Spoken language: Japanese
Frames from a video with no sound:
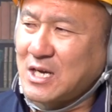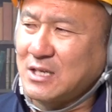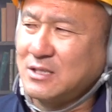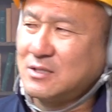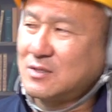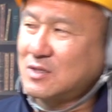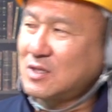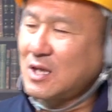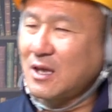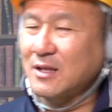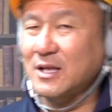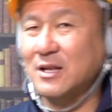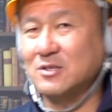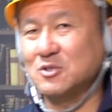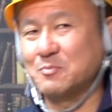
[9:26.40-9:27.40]
あ一定
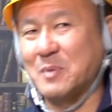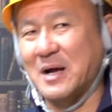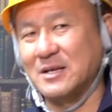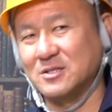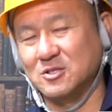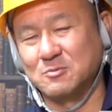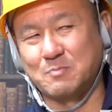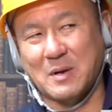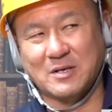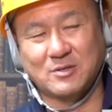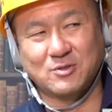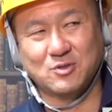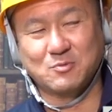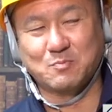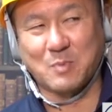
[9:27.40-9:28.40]
70%、80%、
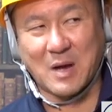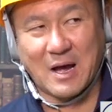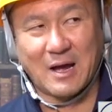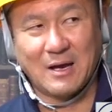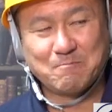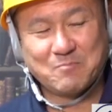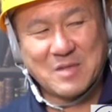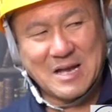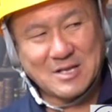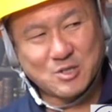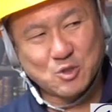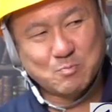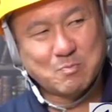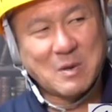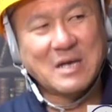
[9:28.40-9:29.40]
90%、
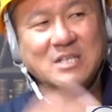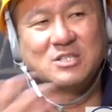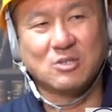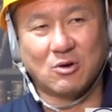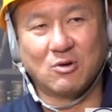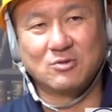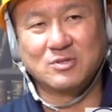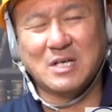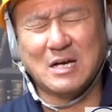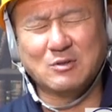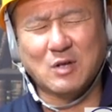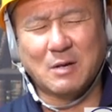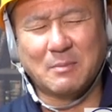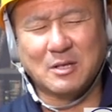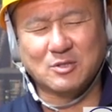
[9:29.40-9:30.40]
70%以上。で、あ
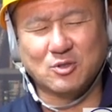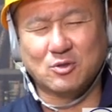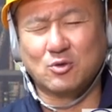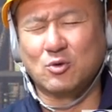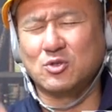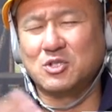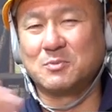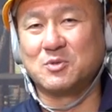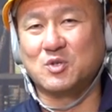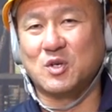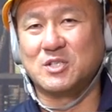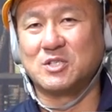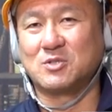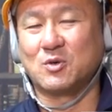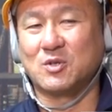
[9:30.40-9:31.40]
とはまあちょっとどうしても忙
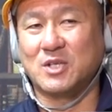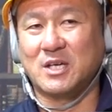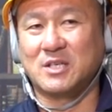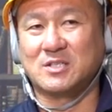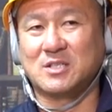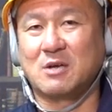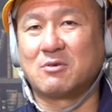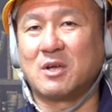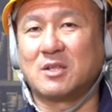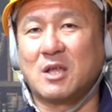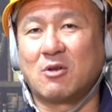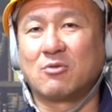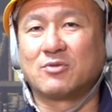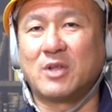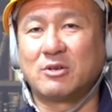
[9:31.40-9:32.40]
しい時だけ下請け
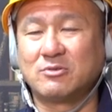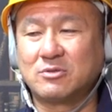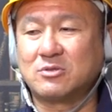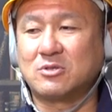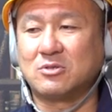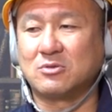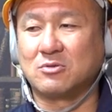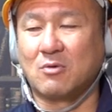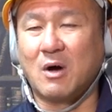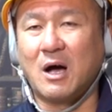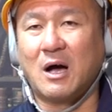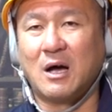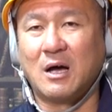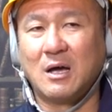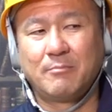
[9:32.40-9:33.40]
頼んでるっていうの
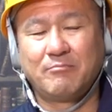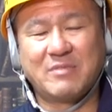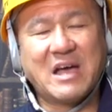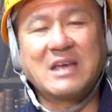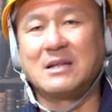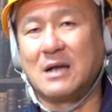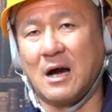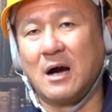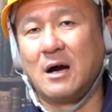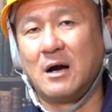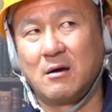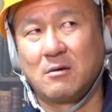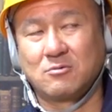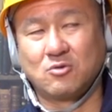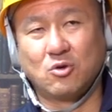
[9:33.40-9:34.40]
はないな。
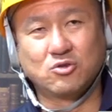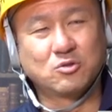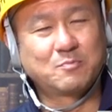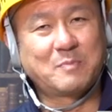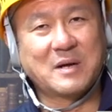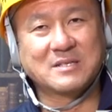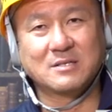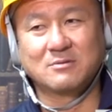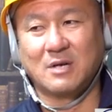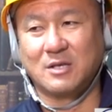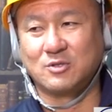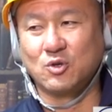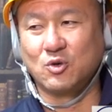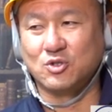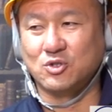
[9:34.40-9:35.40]
50%ぐらい、
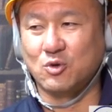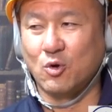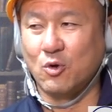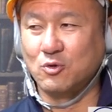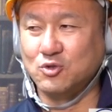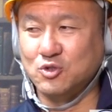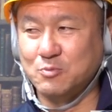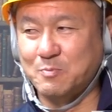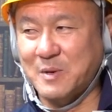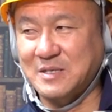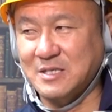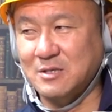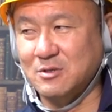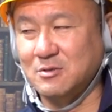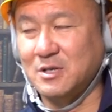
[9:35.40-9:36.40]
常時5、
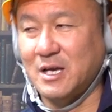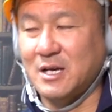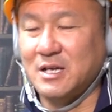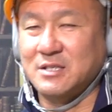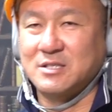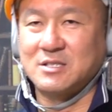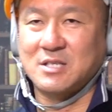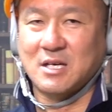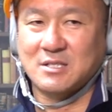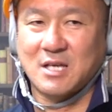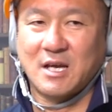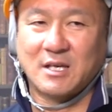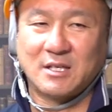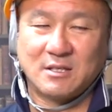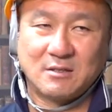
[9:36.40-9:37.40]
60%ぐらいが自社社
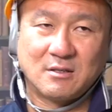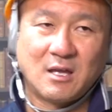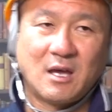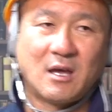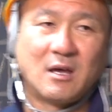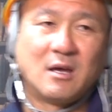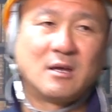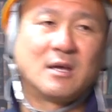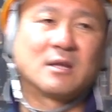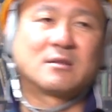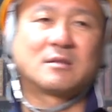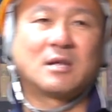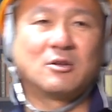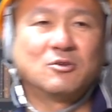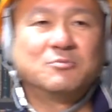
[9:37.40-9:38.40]
員でやっ
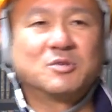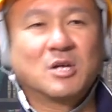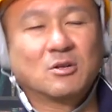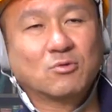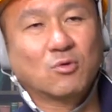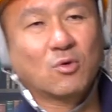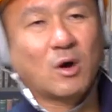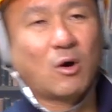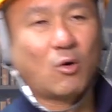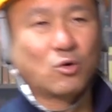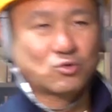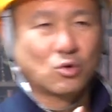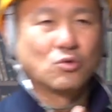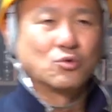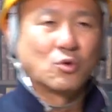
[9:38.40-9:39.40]
てるみたいなところがほ
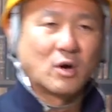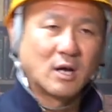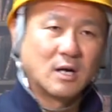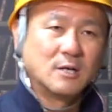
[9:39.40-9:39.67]
とんどかな。